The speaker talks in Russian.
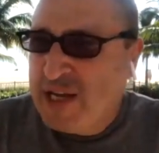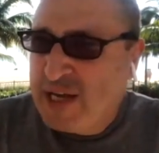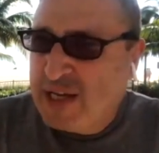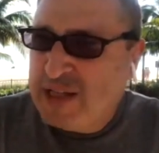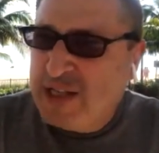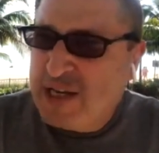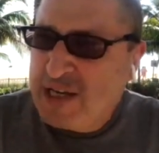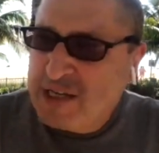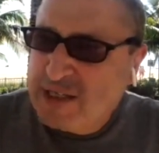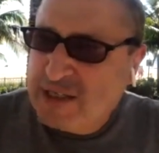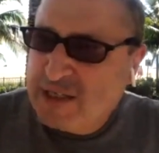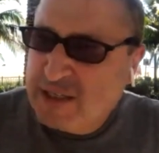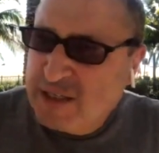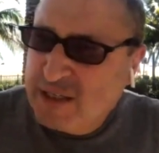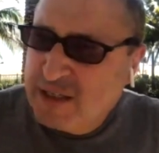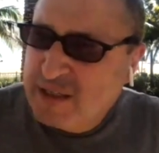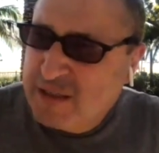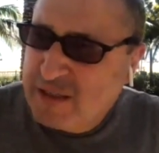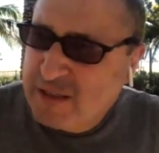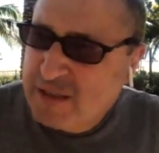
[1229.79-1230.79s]
И одна из
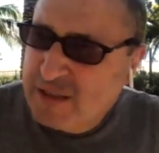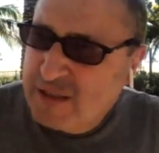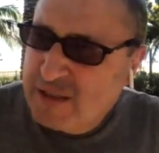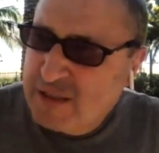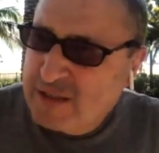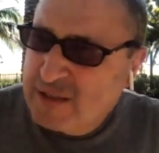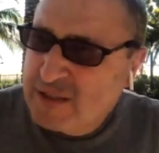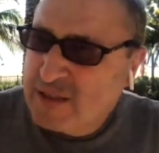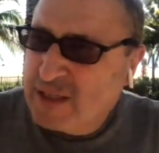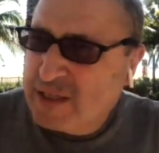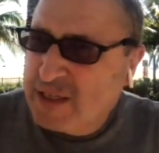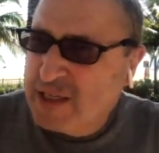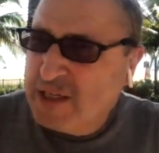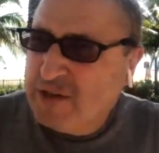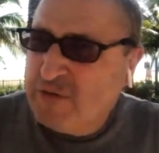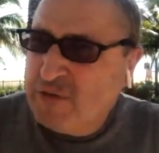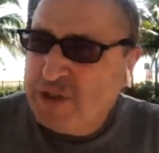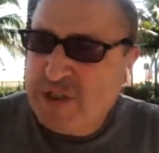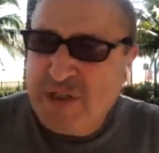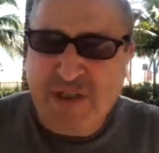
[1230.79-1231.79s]
таких, из
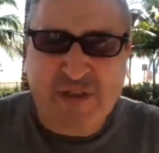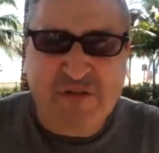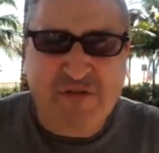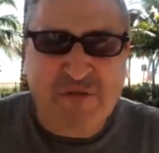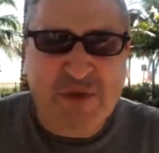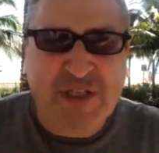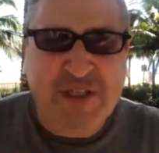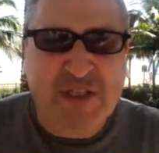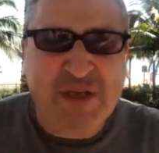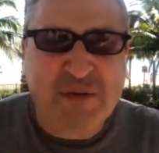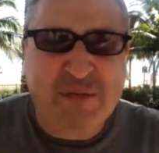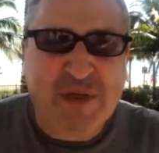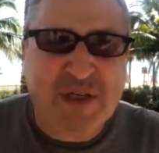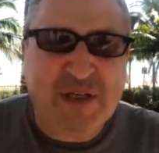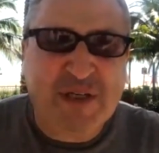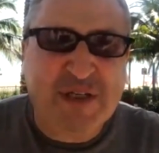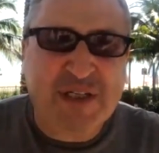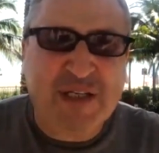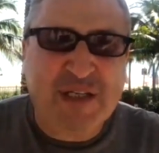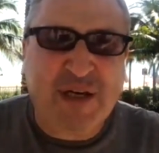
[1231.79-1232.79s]
таких вот
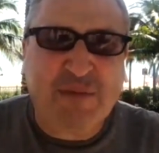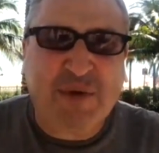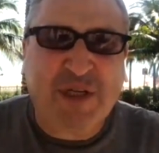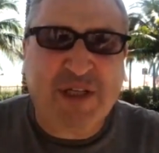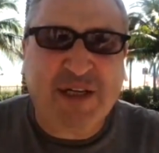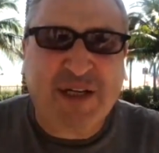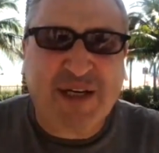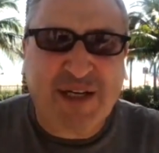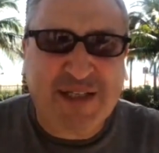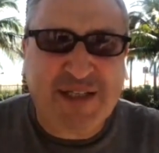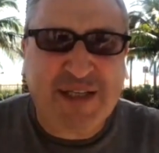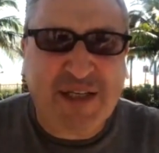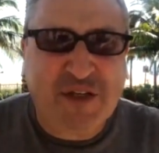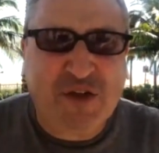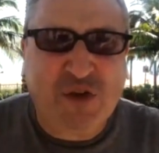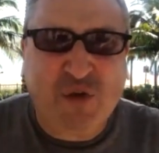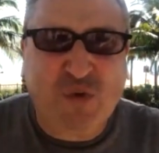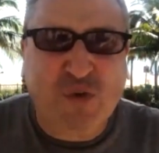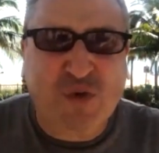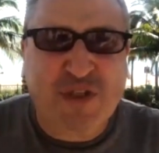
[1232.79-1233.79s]
несовместимых схем это Россия
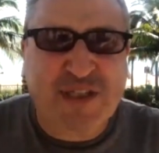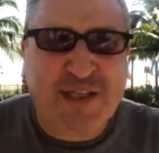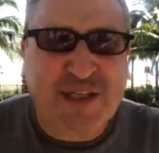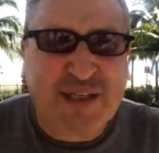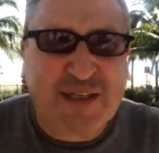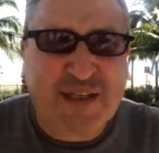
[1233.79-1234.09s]
и Турция.